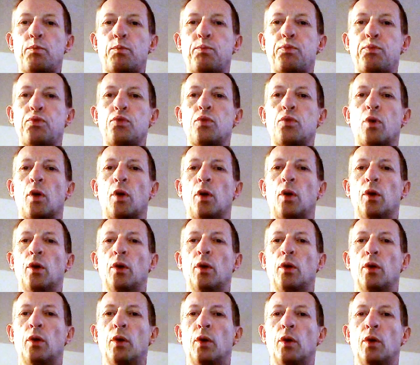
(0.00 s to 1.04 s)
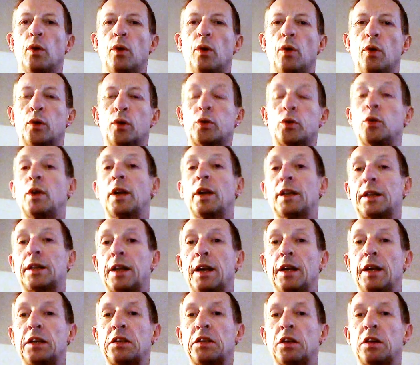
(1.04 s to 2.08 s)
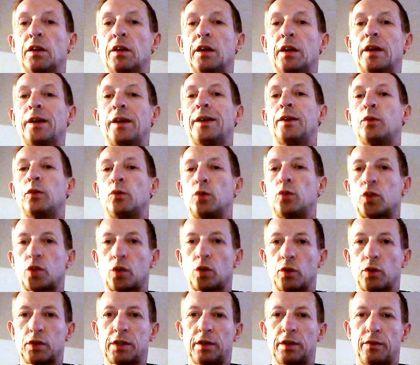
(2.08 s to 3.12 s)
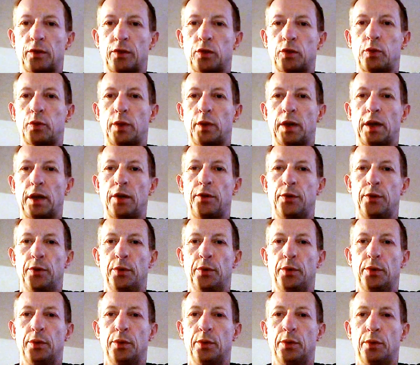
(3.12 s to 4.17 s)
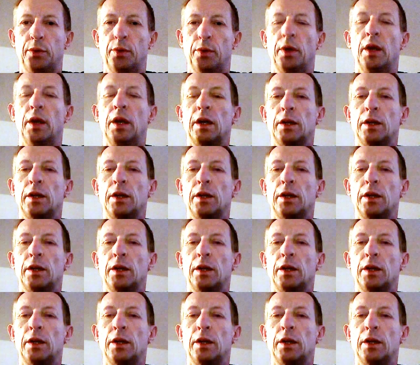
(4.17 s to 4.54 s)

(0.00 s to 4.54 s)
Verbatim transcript: pour euh, que l'athlète ait une chance éventuelle de,